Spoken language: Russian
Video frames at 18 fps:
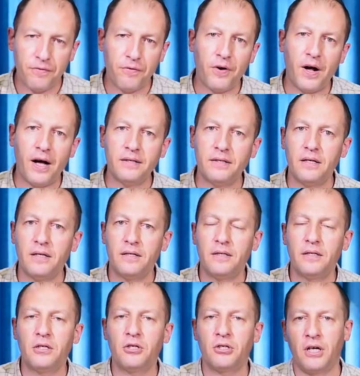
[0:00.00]
фраза,
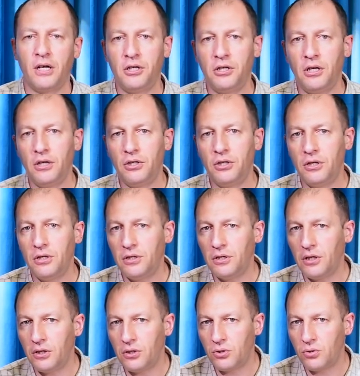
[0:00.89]
содержащая
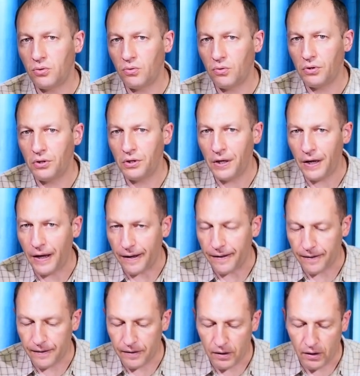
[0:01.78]
частицу «не».
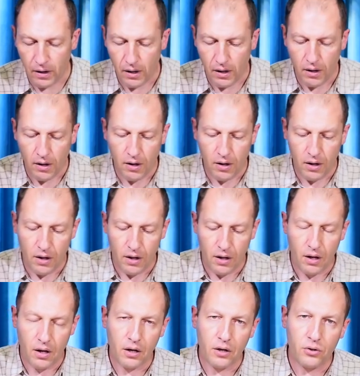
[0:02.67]

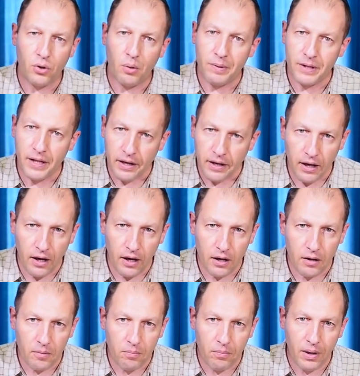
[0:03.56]
Кто мы
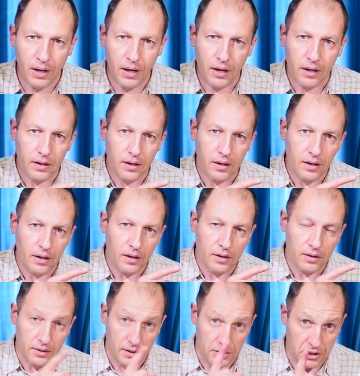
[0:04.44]
такие? Мы,
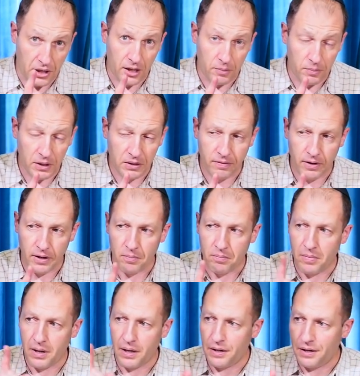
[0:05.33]
сначала мы говорим,
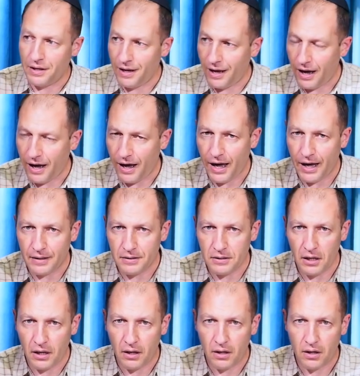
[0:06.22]
мы не
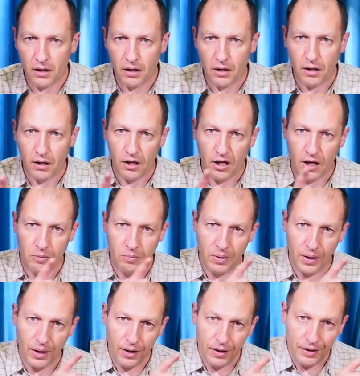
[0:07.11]
эти, и
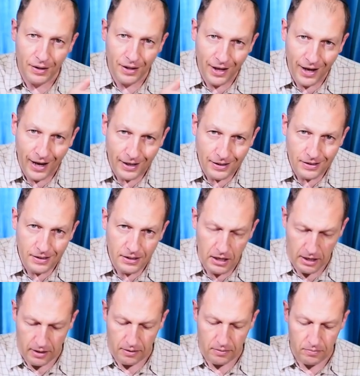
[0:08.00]
мы не
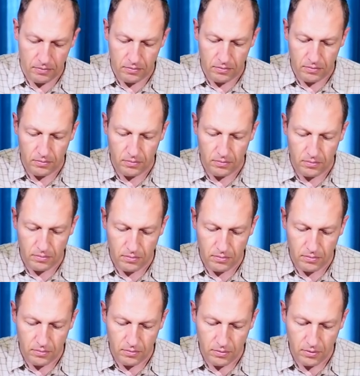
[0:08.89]
те.
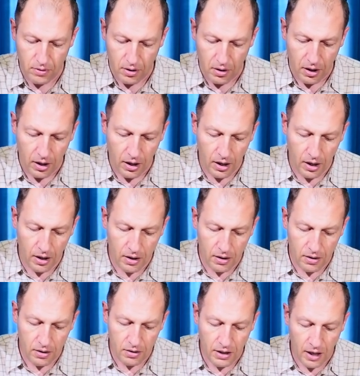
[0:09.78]

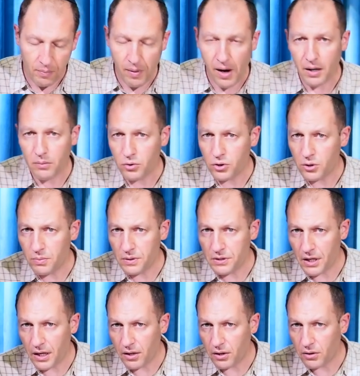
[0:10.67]
И нормальному
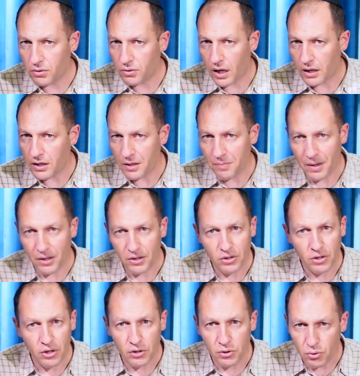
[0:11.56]
собеседнику надо иметь
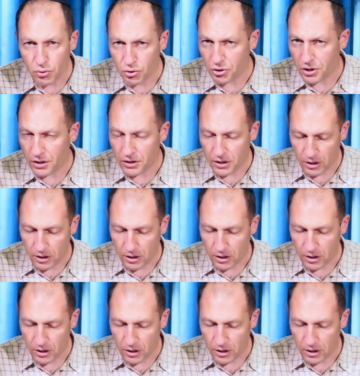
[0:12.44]
недюжинное